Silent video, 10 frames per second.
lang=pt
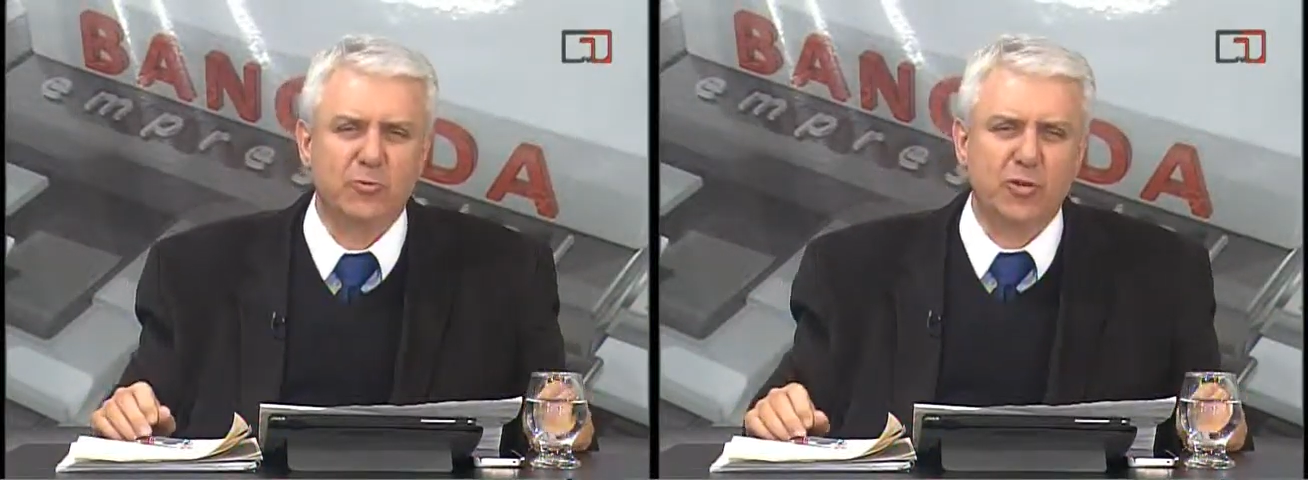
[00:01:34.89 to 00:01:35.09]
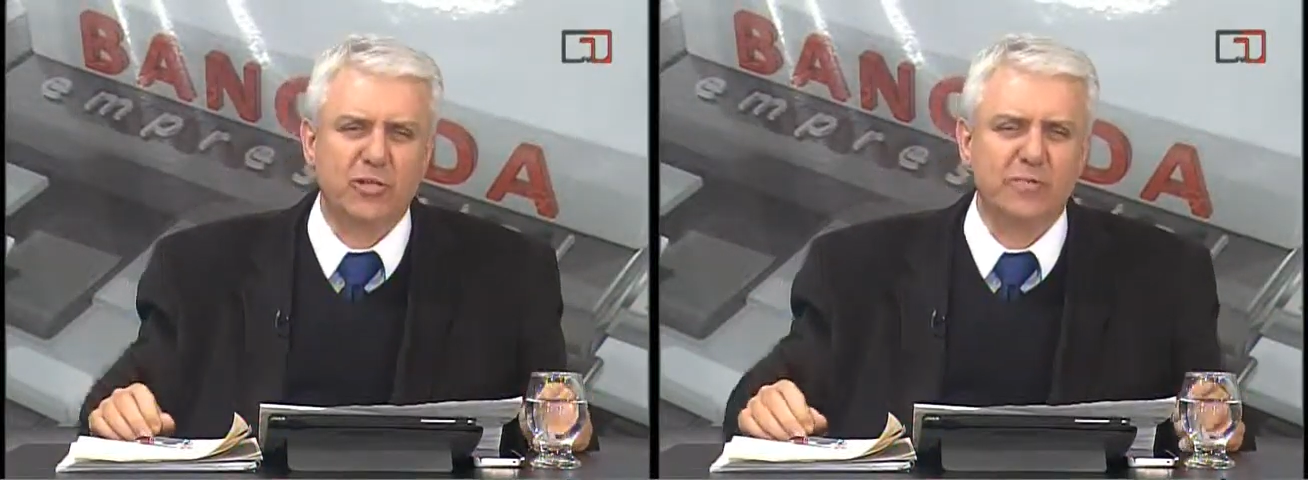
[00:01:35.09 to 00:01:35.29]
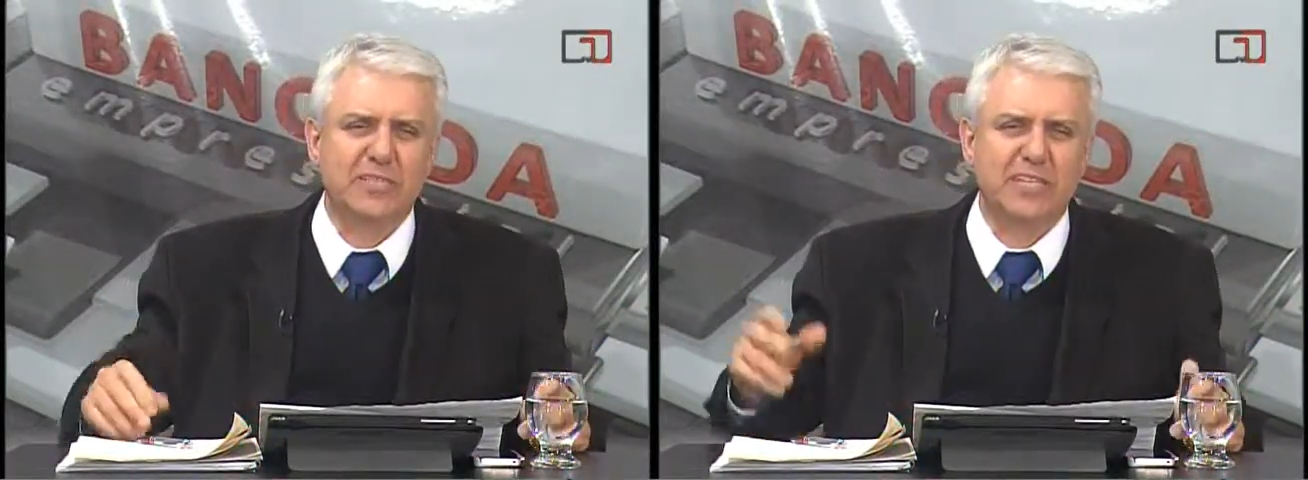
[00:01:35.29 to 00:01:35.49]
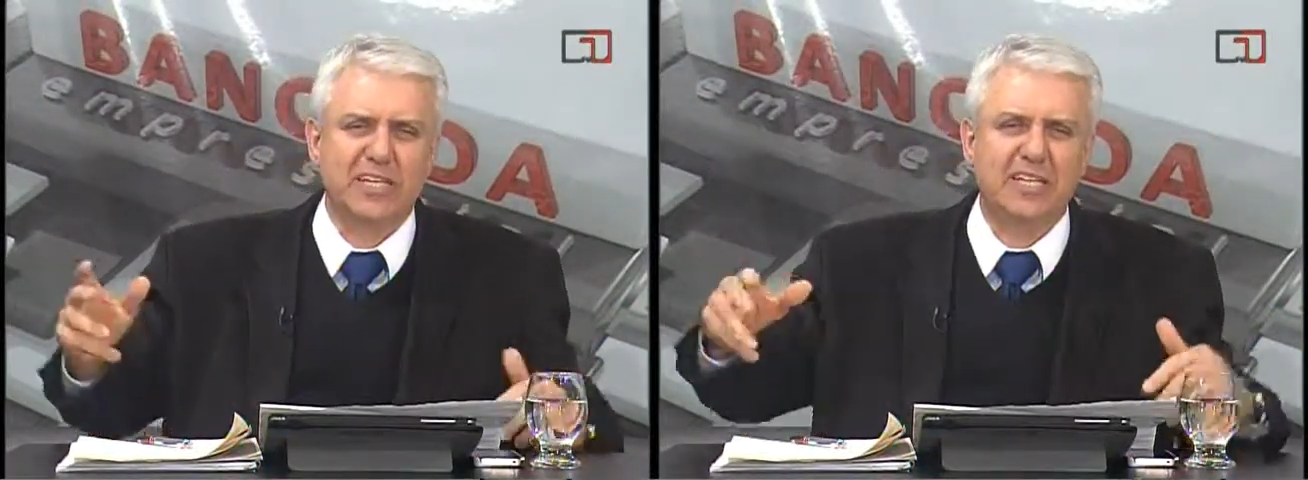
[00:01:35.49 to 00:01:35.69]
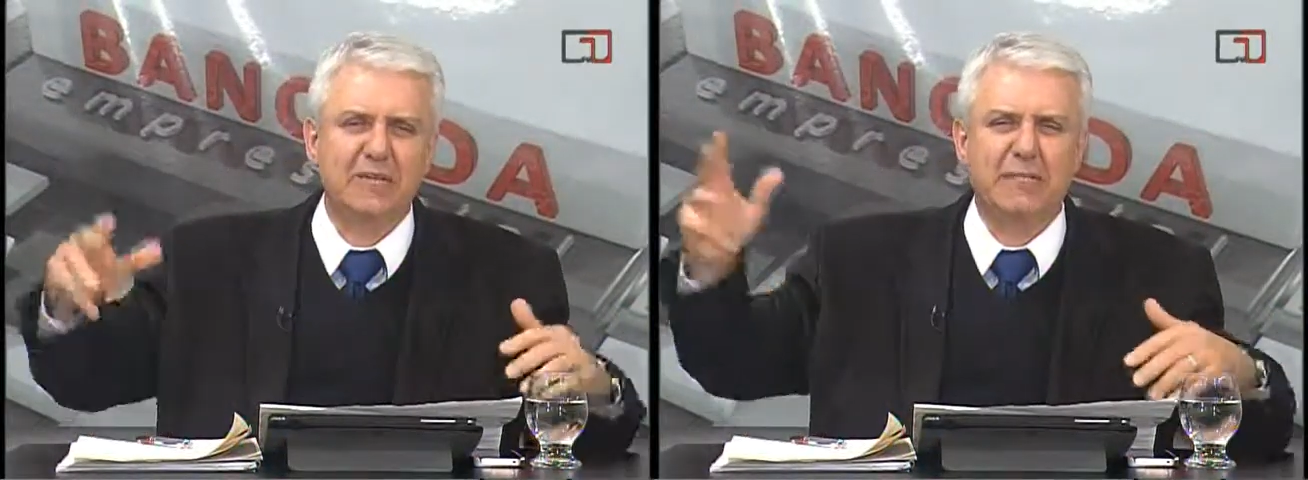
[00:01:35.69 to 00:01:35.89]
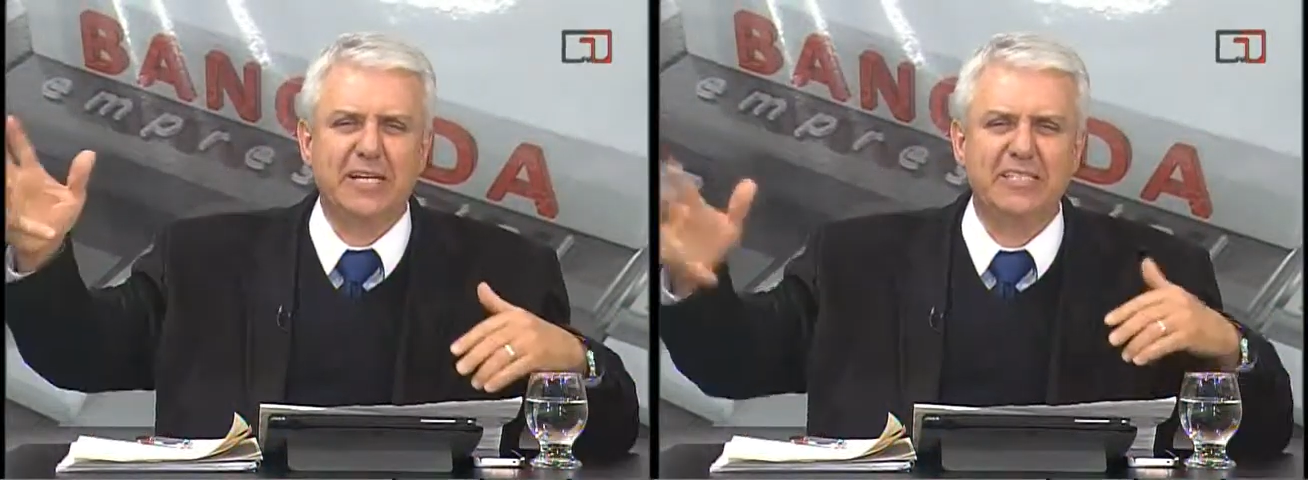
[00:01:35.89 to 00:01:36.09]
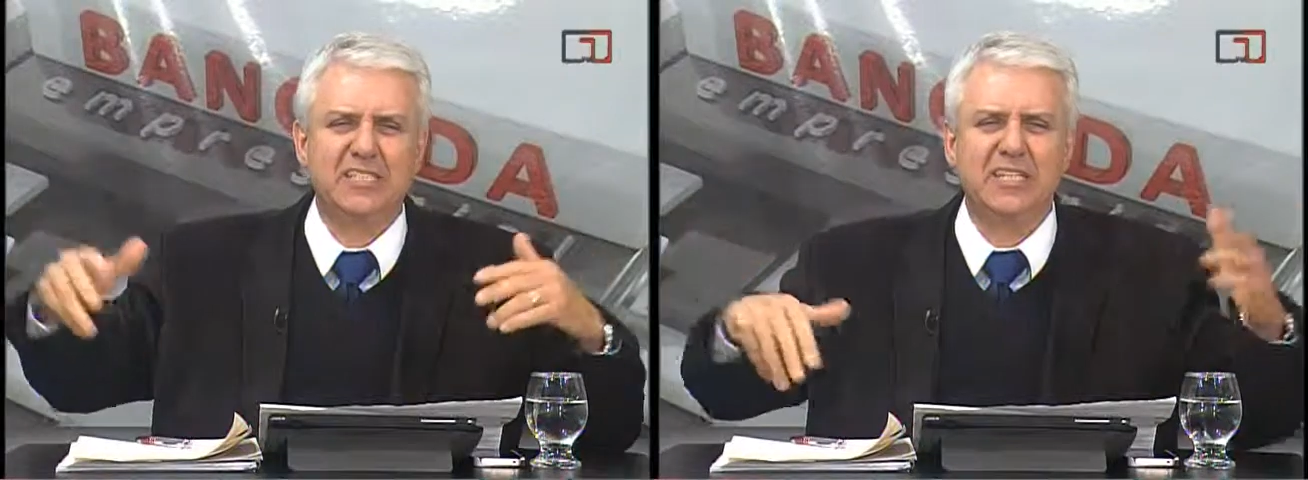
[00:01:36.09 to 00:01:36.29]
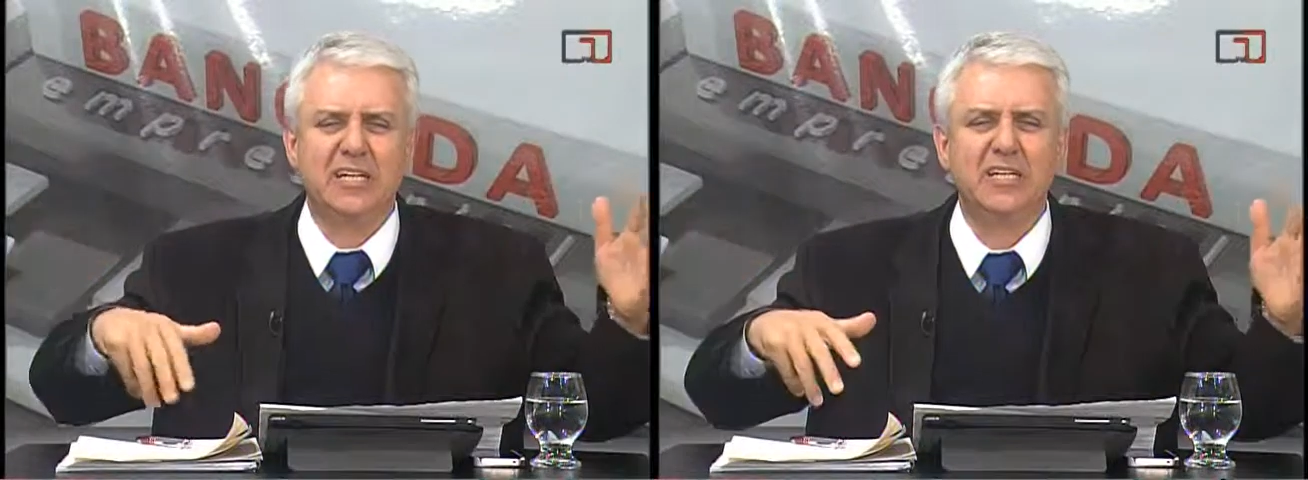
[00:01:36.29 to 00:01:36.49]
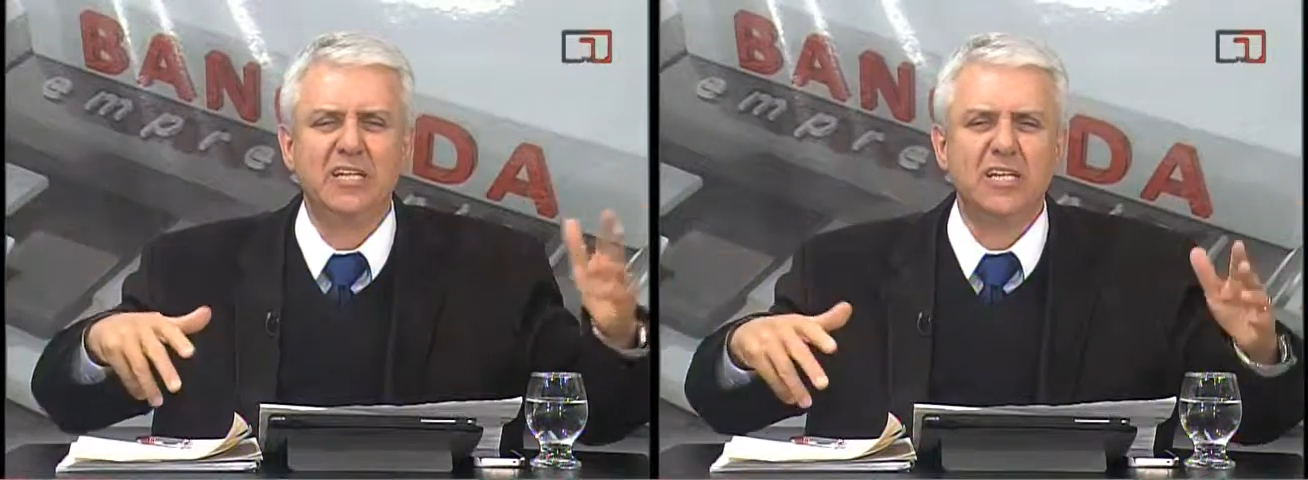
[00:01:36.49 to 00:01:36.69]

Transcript: programas aqui, Brasília,